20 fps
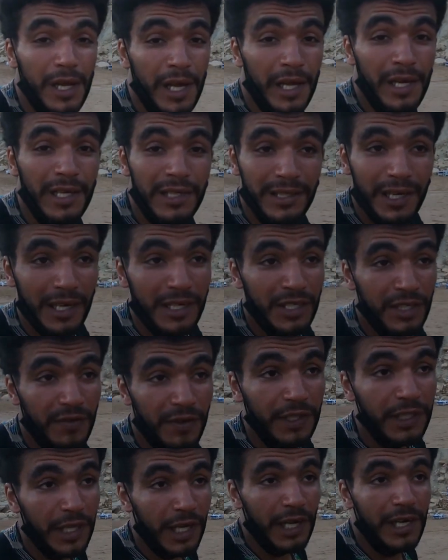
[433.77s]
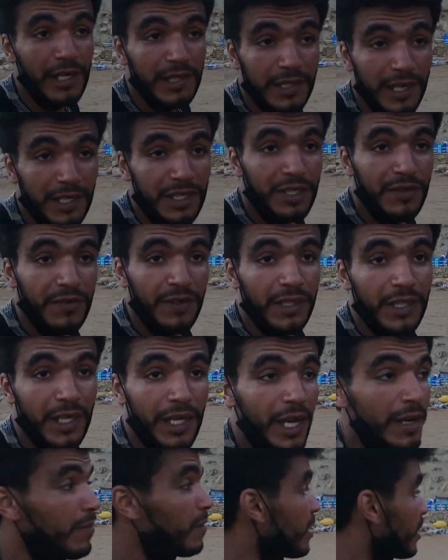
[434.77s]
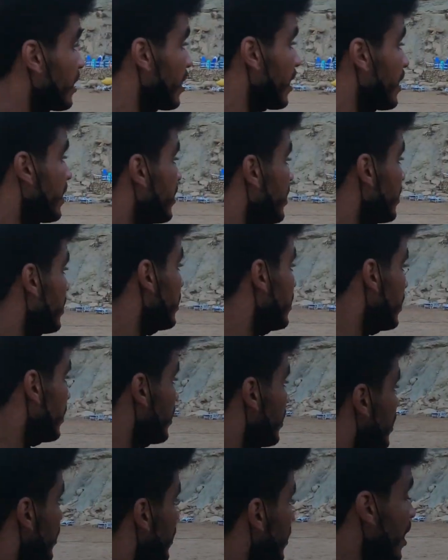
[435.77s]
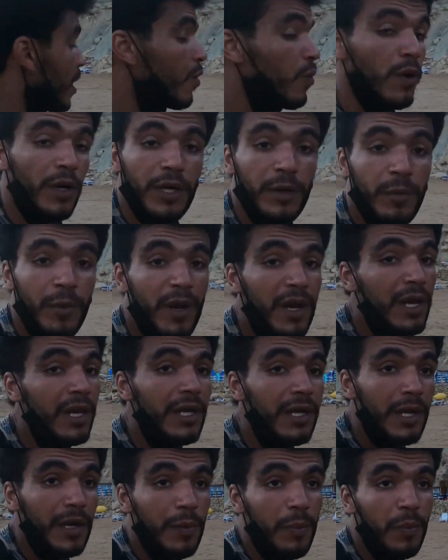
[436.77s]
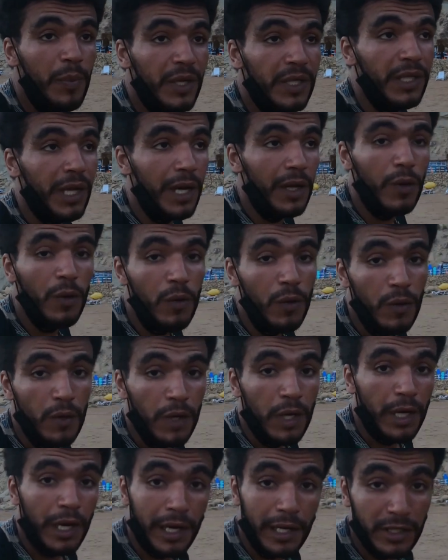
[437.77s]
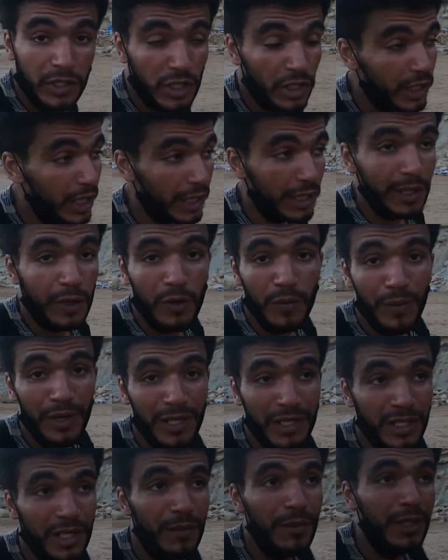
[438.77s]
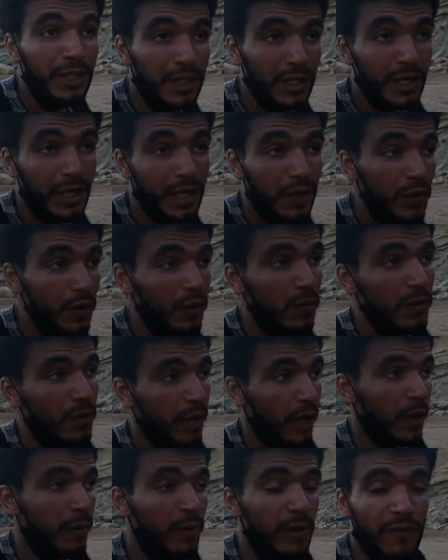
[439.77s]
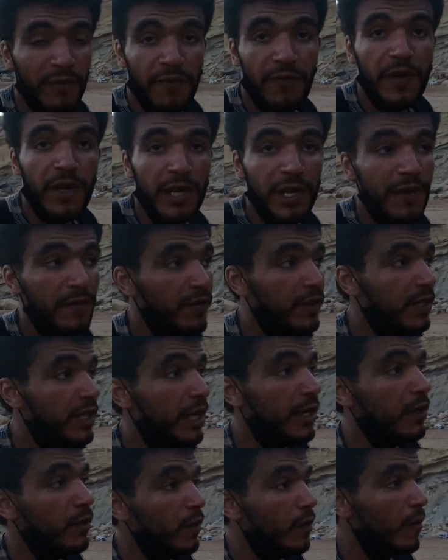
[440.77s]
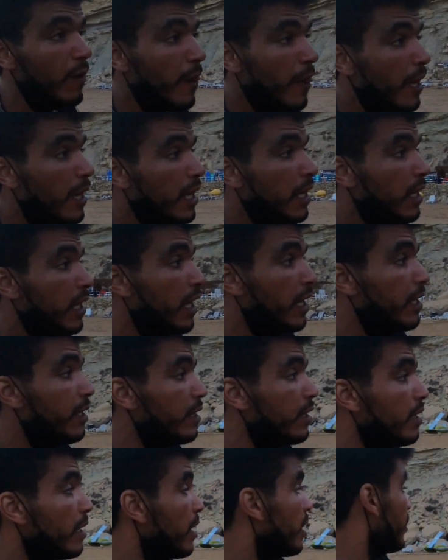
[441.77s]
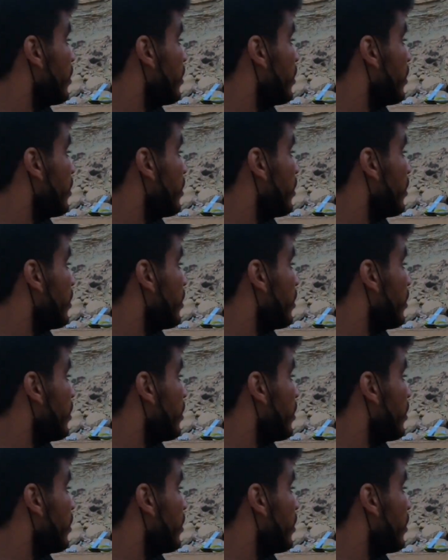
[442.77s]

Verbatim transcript: لي زاكتيفيتي راه لي زاكتيفيتي كاملين كاينين راه هو كيبان لي البيدالو راه كنت هضرت لكم على الثمن ديالو قبل في لي فيديو كاين